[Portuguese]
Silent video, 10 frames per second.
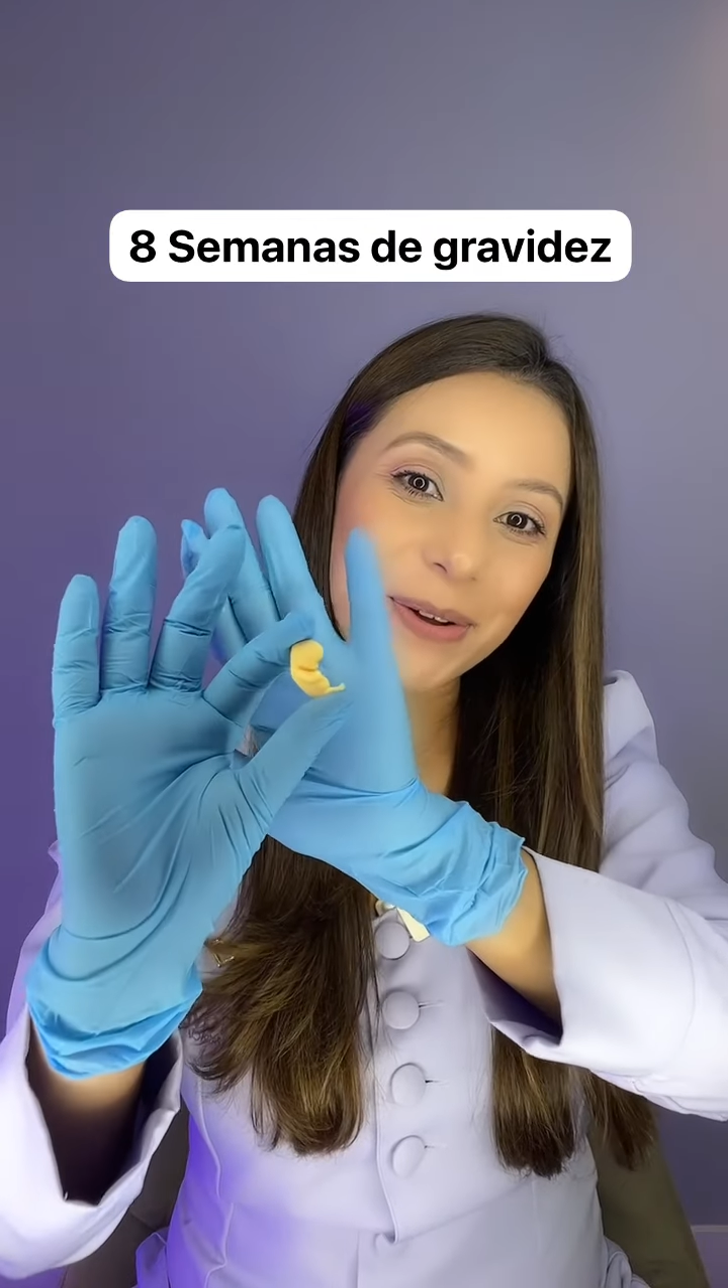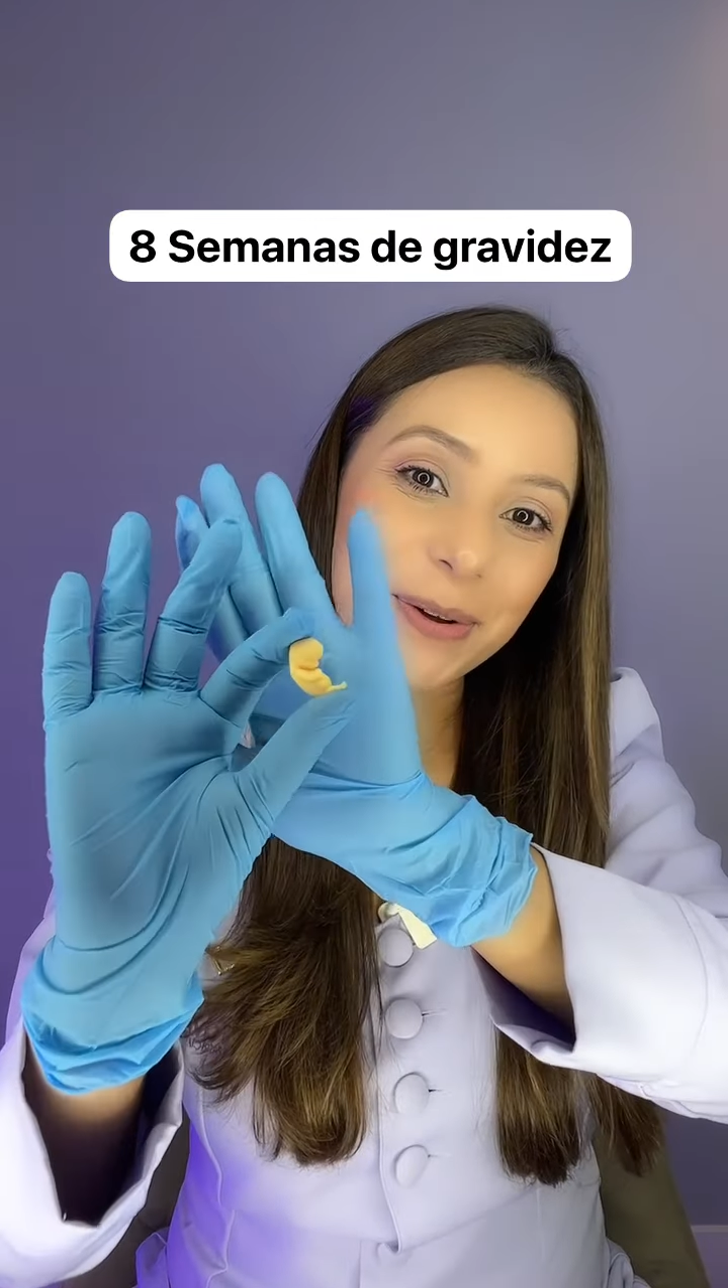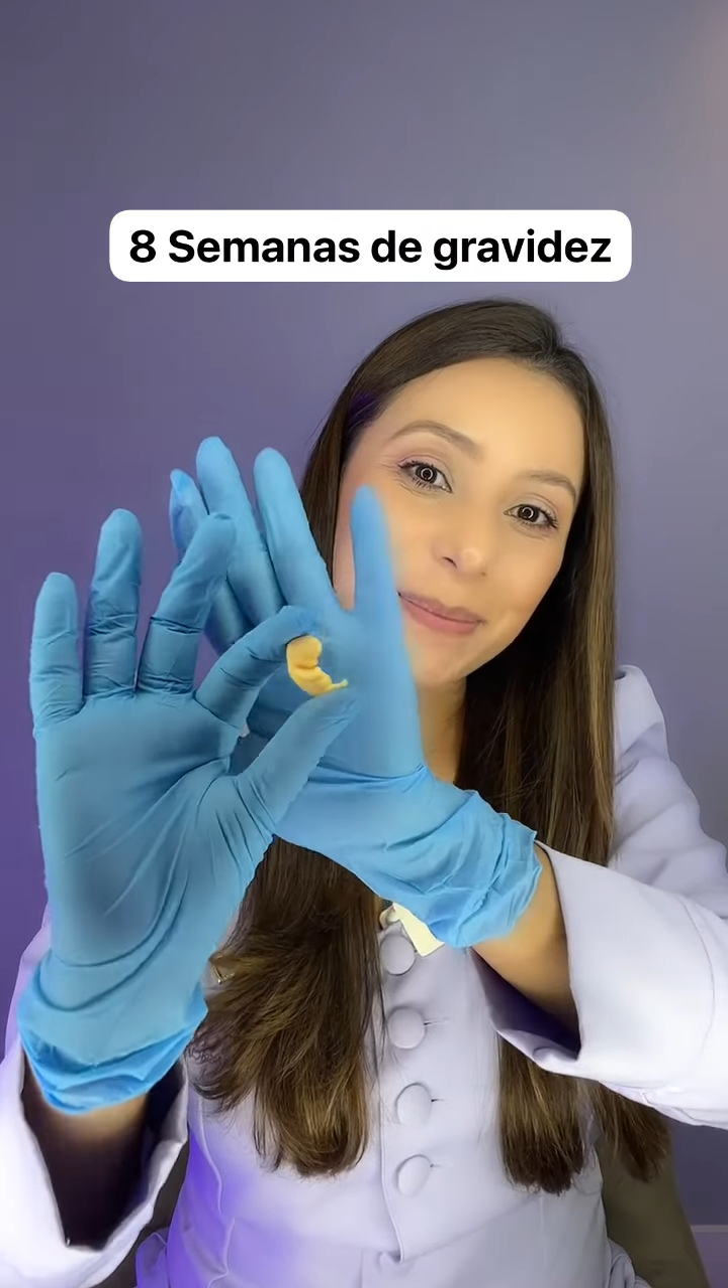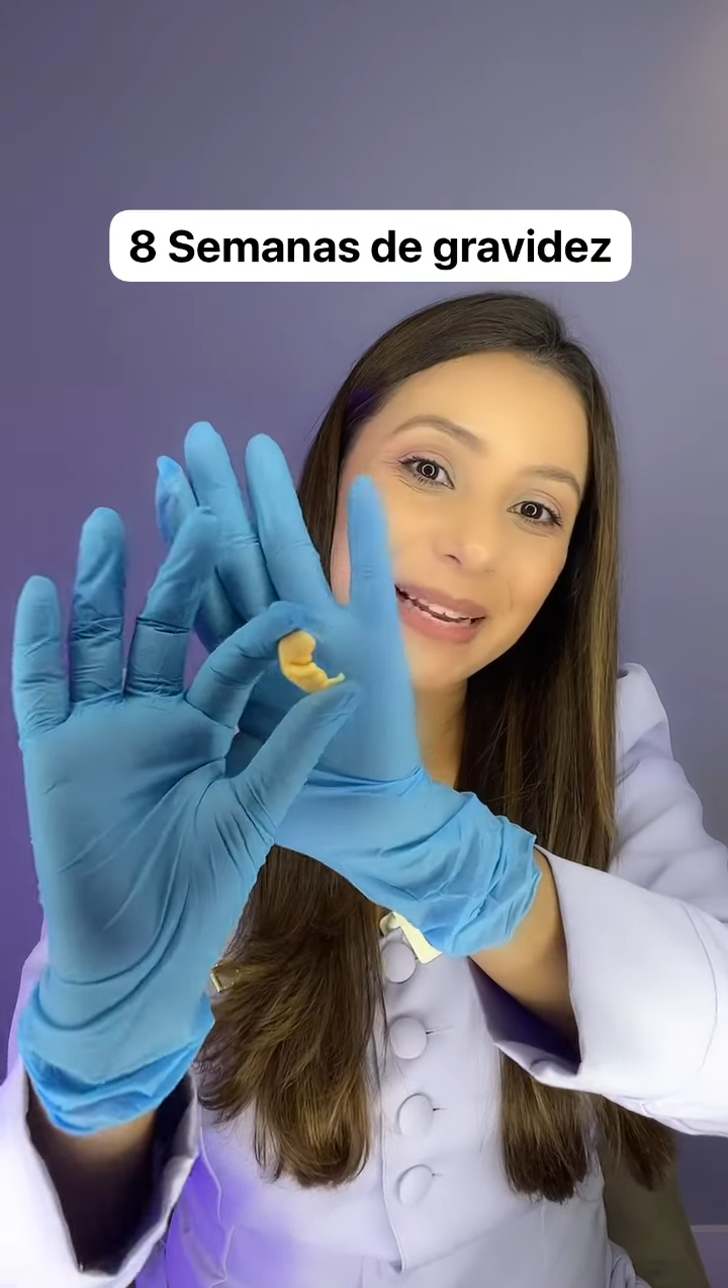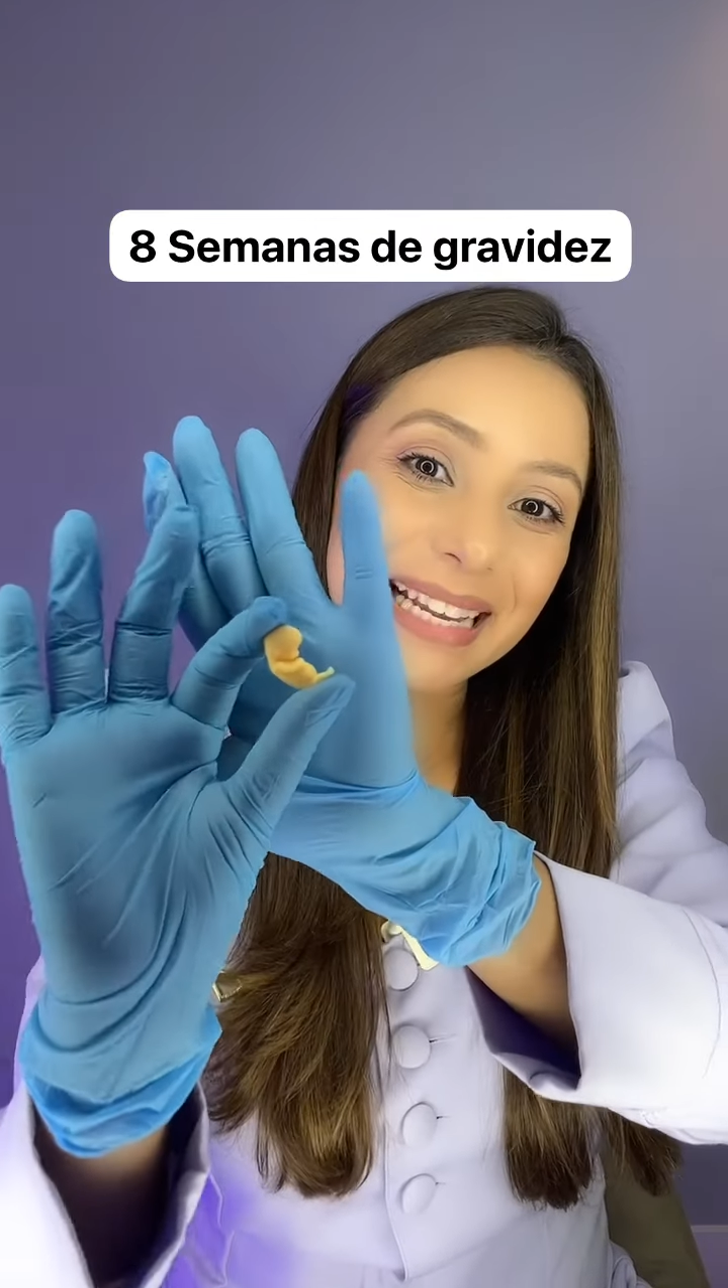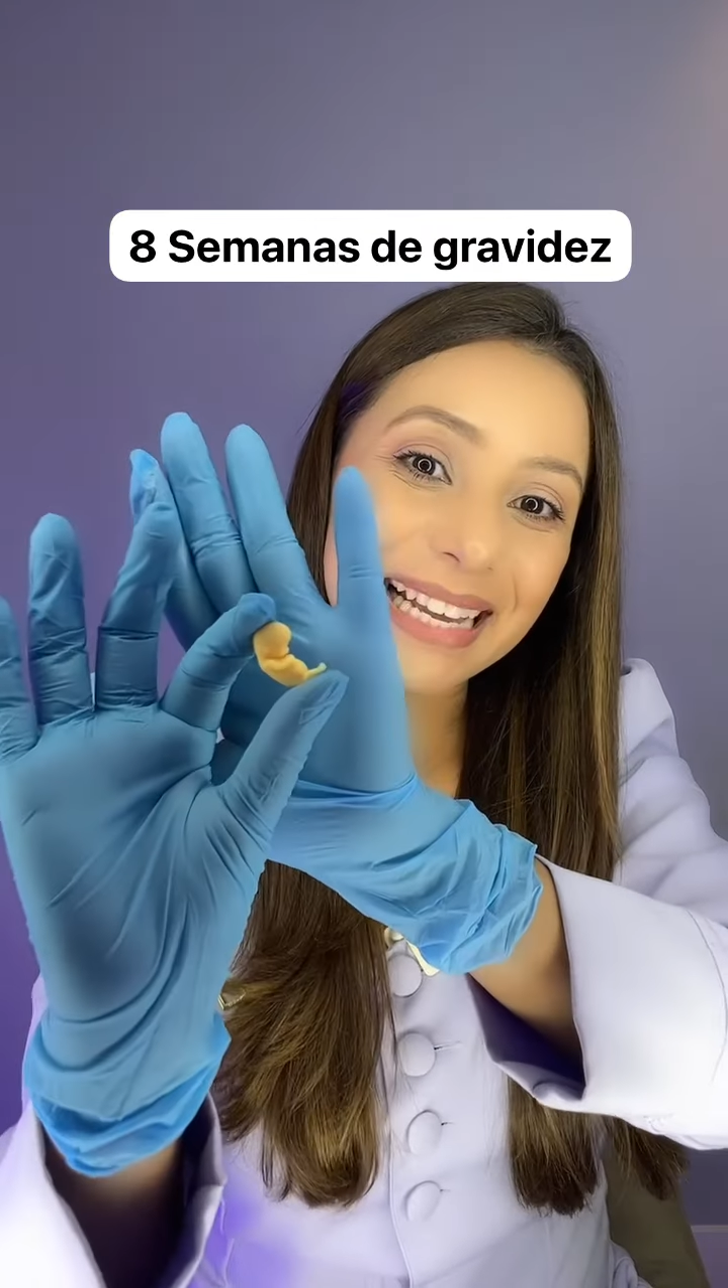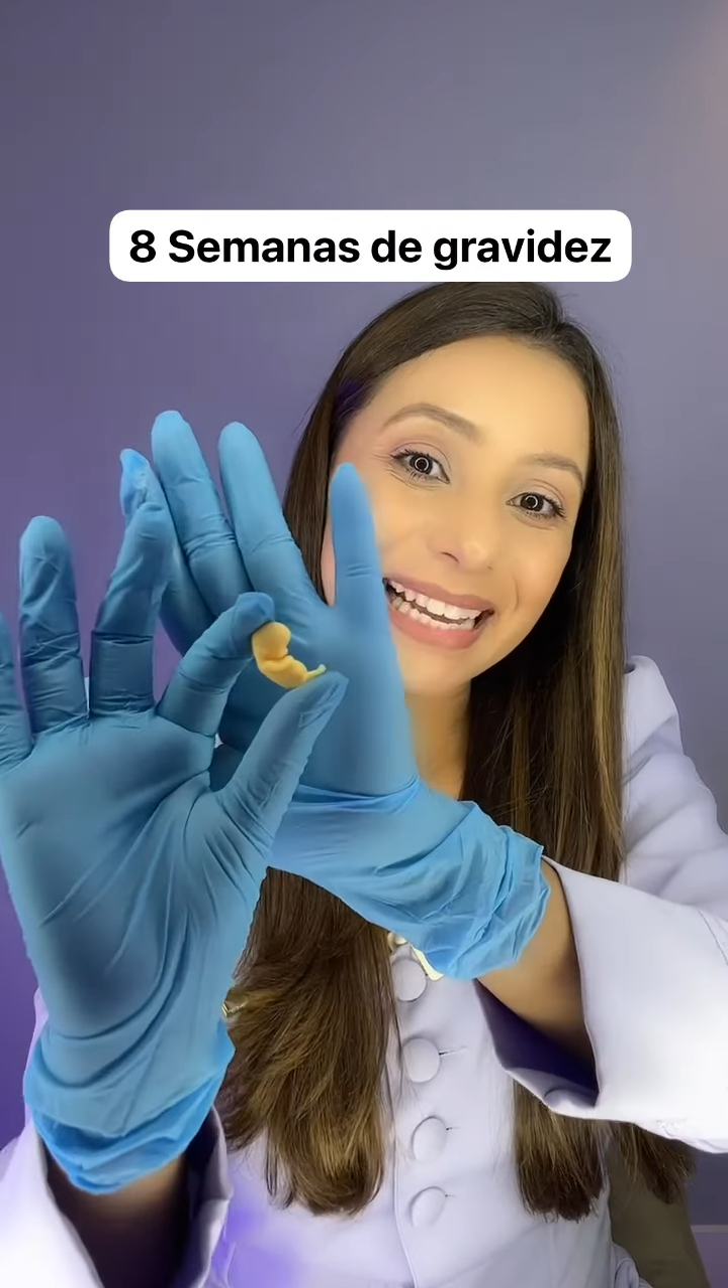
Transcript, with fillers: como ele